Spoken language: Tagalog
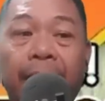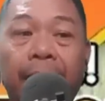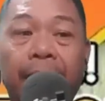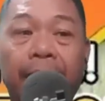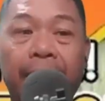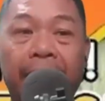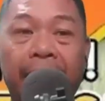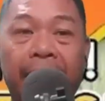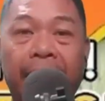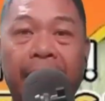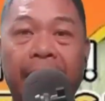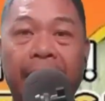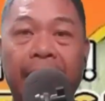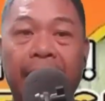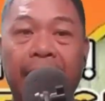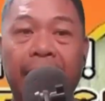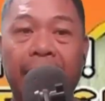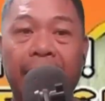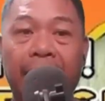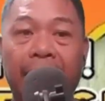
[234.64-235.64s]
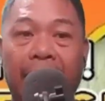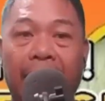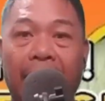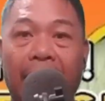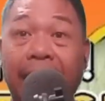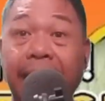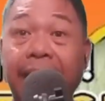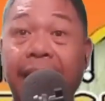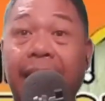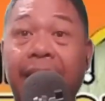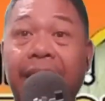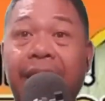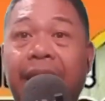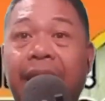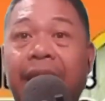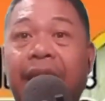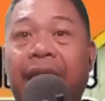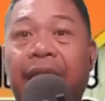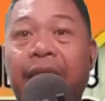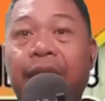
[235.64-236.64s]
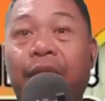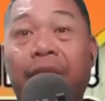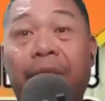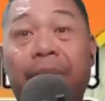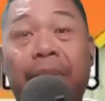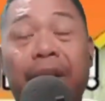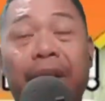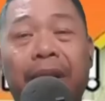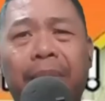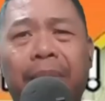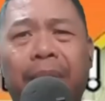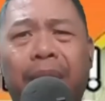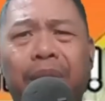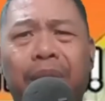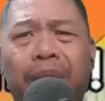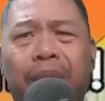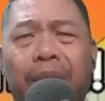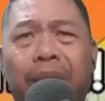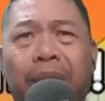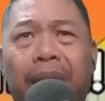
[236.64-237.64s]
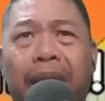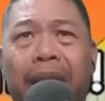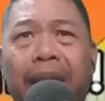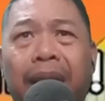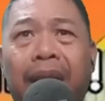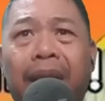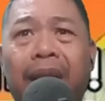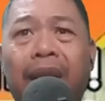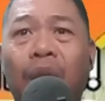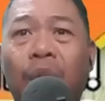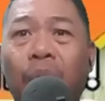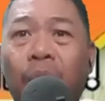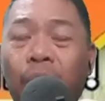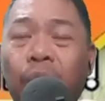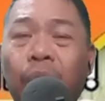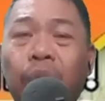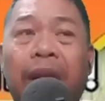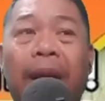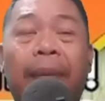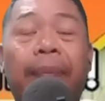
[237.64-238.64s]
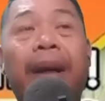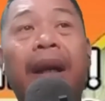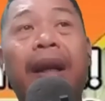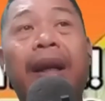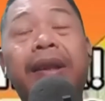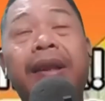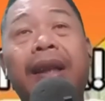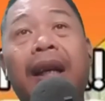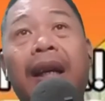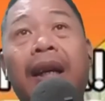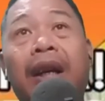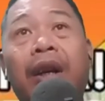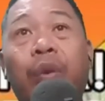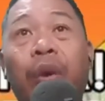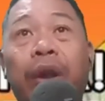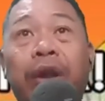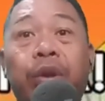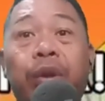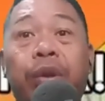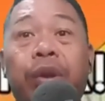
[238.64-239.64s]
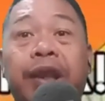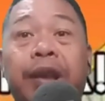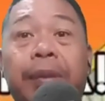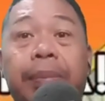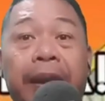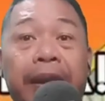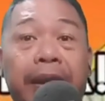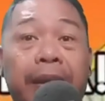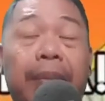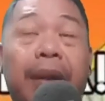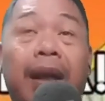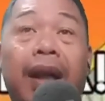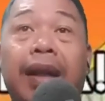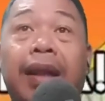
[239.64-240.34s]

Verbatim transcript: maging adjusted tayo at maging maunawain. Una, para sa akin, with due respect sa mga